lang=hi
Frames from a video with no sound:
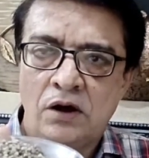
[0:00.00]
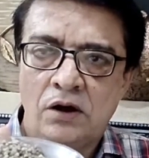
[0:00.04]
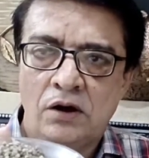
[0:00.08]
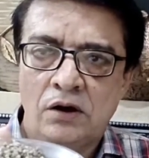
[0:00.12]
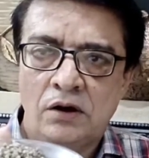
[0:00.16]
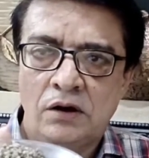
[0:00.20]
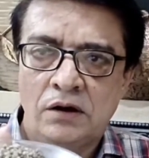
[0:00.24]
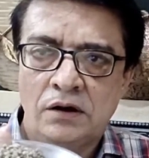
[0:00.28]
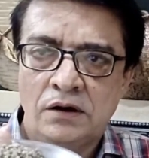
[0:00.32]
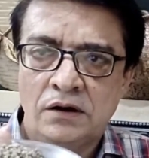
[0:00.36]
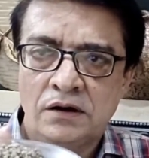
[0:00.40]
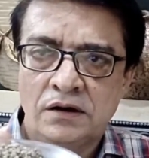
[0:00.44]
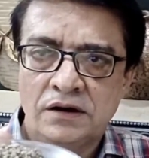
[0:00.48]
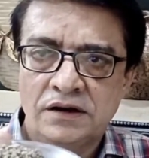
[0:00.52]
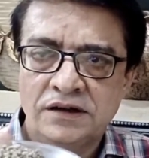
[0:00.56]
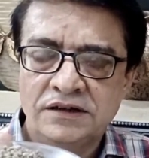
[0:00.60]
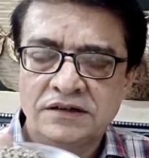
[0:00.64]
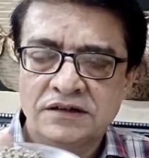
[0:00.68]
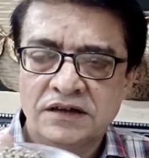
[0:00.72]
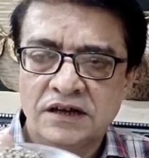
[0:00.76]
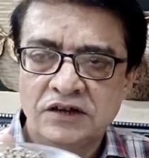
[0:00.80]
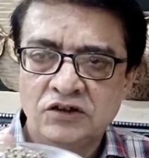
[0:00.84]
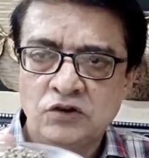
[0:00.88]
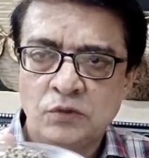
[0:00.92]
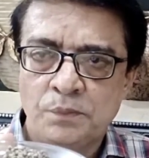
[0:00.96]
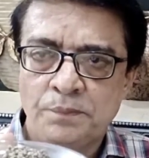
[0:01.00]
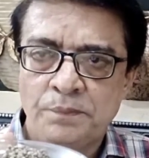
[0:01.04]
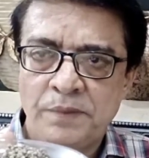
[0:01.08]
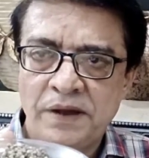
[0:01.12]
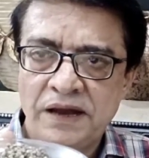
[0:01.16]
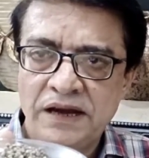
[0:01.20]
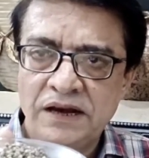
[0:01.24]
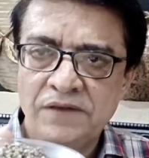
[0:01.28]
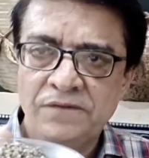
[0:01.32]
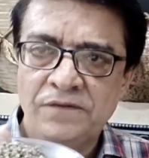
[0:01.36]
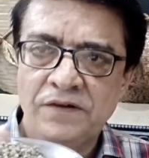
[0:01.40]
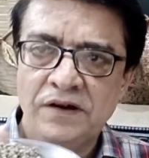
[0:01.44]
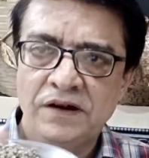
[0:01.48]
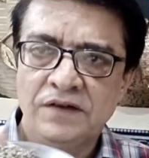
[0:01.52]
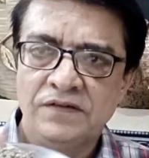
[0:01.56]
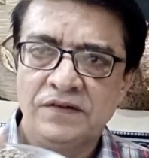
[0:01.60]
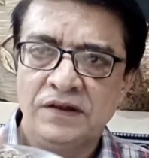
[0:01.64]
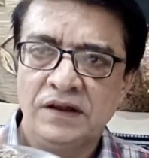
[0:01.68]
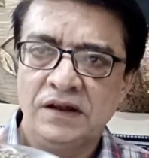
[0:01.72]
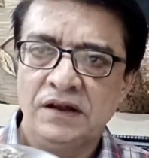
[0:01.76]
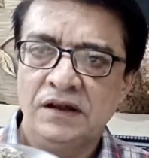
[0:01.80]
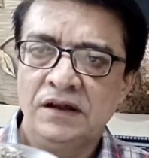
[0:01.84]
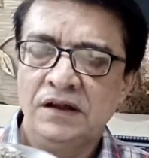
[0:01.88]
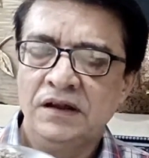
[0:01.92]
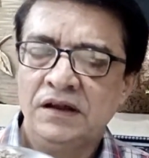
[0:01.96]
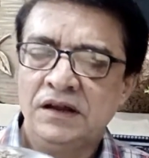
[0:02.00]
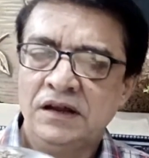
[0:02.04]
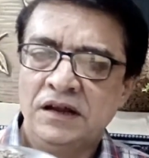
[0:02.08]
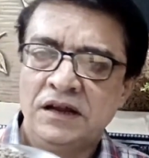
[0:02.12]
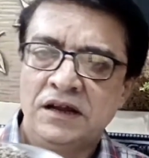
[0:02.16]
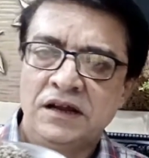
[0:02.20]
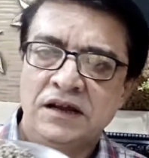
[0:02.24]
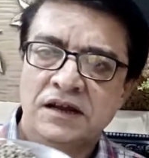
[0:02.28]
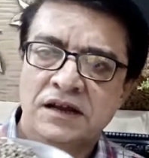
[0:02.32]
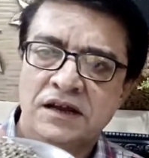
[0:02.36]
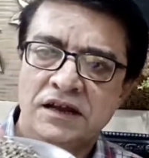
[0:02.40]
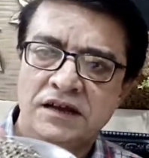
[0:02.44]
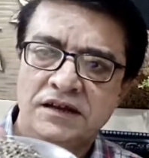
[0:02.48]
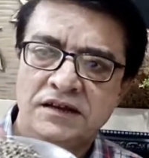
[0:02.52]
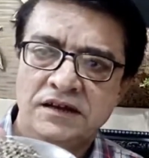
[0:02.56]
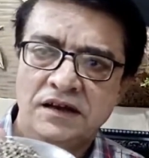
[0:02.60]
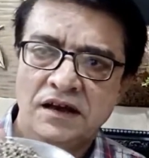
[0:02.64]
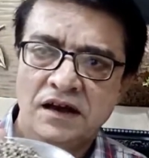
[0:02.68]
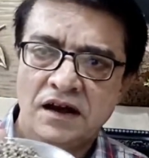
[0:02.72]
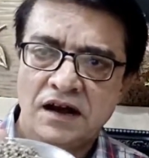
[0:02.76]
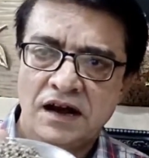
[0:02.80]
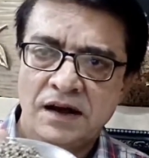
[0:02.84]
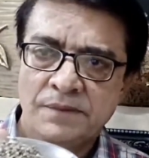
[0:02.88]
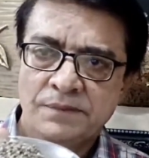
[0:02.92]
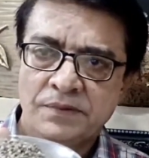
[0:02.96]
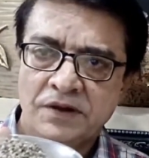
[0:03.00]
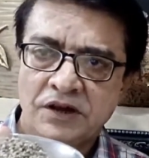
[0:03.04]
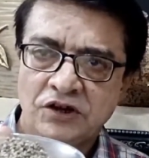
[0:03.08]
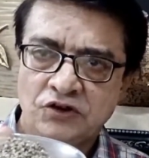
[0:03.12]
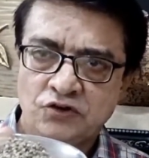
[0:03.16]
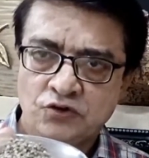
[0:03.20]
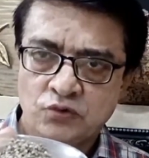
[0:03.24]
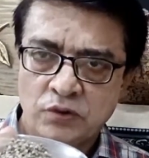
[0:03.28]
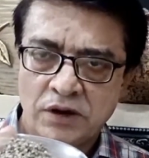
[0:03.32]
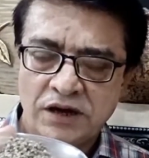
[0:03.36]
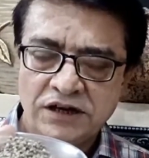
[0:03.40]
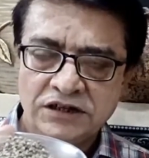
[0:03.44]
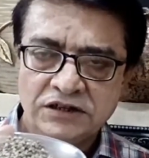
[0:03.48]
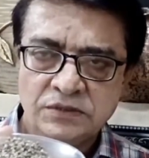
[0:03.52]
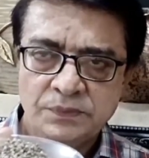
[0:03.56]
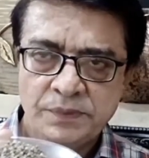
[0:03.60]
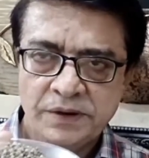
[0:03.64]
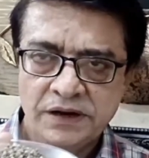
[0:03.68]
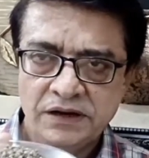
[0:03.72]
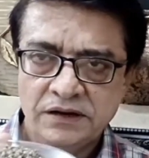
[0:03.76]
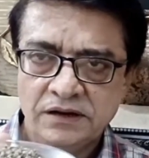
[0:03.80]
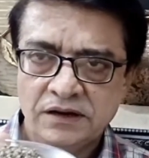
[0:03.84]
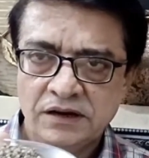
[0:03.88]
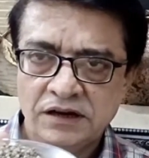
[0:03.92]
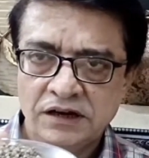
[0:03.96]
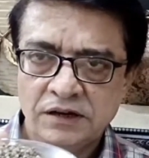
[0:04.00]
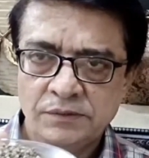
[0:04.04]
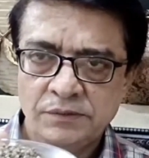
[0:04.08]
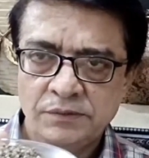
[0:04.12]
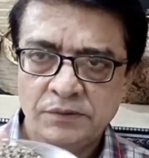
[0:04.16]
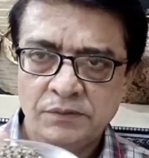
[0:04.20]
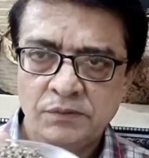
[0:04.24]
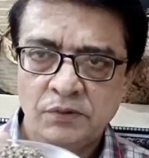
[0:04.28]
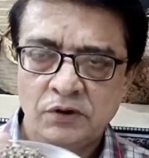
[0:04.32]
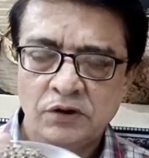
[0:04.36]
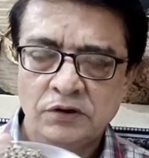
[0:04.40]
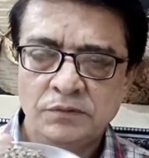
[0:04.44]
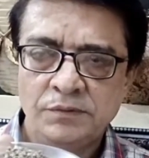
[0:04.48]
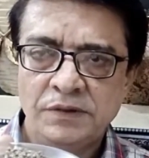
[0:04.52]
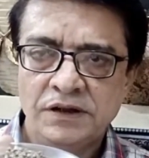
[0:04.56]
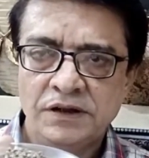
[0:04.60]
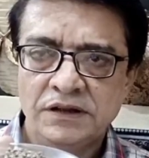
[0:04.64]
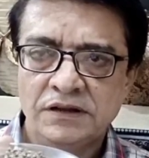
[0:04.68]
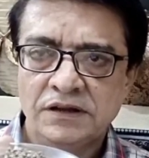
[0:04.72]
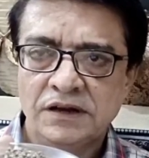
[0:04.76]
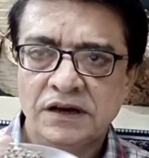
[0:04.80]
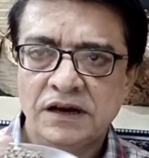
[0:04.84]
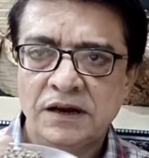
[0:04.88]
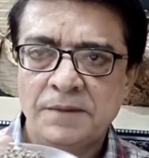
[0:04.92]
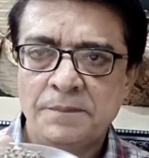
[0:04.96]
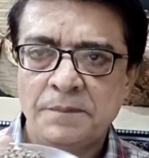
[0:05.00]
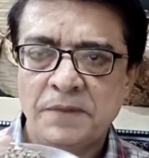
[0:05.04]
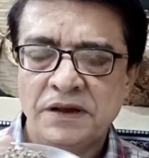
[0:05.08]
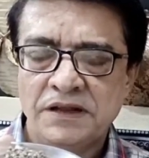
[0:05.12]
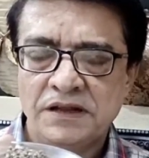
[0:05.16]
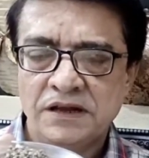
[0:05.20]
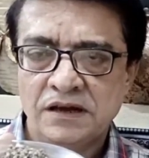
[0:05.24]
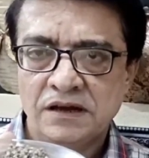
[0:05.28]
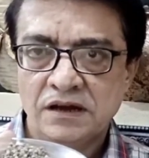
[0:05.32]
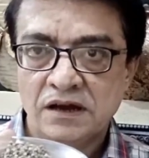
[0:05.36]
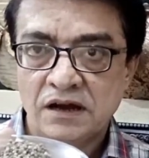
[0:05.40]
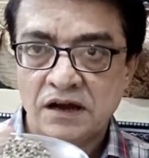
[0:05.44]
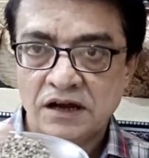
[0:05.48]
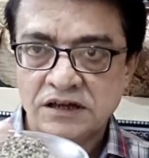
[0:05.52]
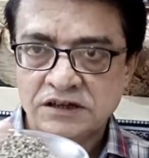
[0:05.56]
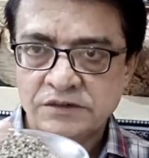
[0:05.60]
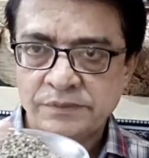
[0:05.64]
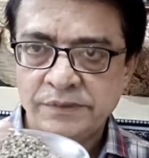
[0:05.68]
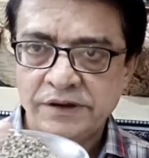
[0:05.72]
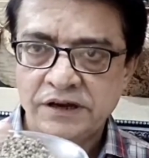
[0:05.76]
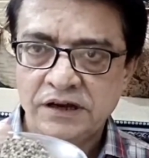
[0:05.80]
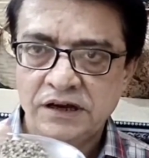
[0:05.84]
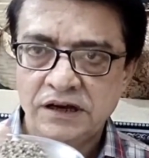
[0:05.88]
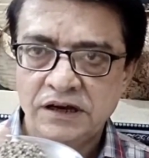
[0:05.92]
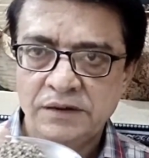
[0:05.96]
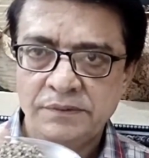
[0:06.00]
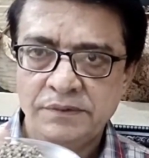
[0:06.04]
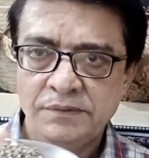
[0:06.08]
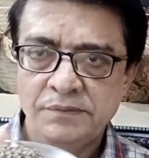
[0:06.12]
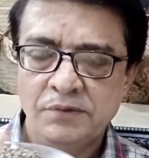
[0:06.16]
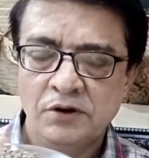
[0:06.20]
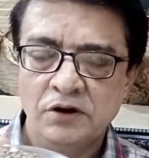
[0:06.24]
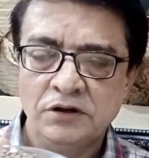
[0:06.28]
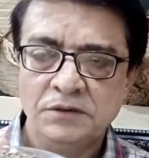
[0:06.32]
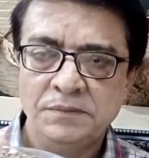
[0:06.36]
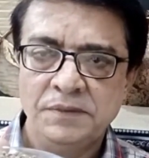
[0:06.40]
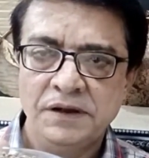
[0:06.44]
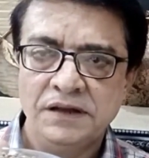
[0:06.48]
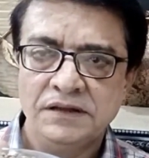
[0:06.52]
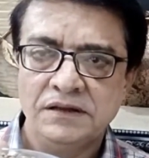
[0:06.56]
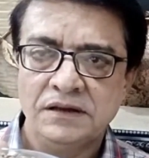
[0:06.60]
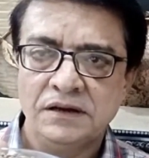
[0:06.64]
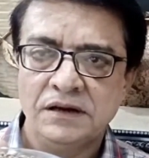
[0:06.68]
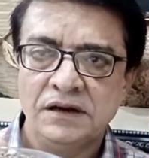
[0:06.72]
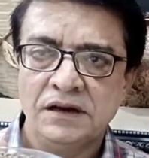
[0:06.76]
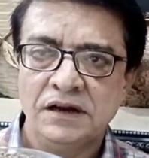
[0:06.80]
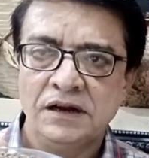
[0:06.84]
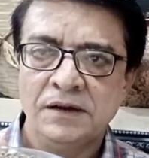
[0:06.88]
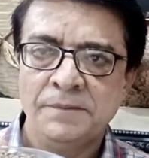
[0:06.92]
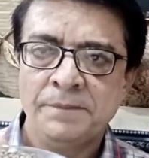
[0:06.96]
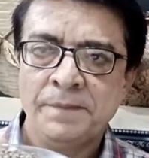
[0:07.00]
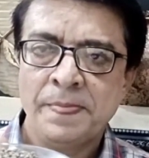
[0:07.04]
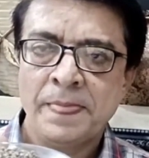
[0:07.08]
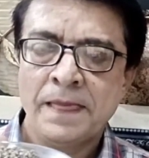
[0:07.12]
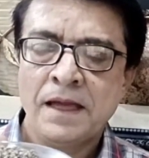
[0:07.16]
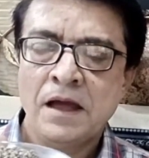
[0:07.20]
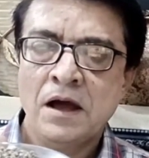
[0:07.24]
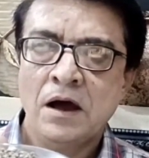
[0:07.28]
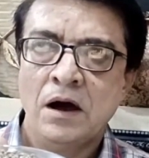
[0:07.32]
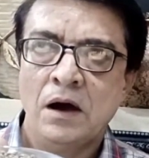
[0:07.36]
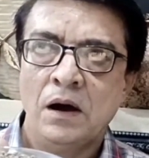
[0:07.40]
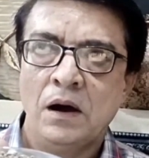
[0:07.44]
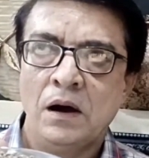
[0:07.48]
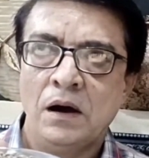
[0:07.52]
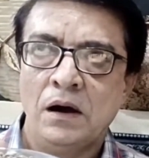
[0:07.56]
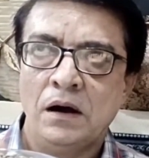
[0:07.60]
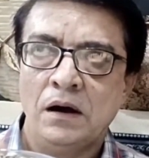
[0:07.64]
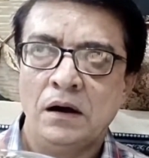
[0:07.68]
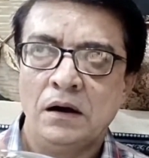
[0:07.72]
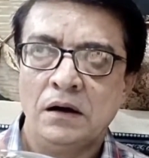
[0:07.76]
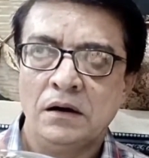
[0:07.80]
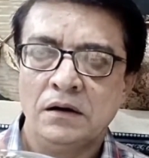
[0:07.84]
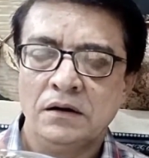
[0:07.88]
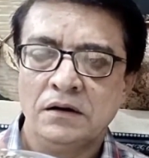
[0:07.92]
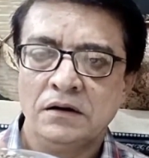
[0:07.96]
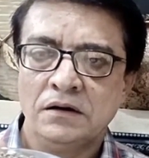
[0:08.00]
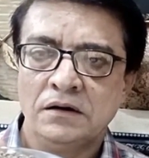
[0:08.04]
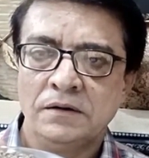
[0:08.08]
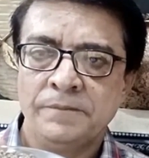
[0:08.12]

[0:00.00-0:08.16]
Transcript: और इसके जो बेनिफिट्स हैं कि ये आपके जॉइंट्स पेन के लिए भी बहुत बेहतर है मैदे के हाजमे के लिए भी बहुत बेहतर है और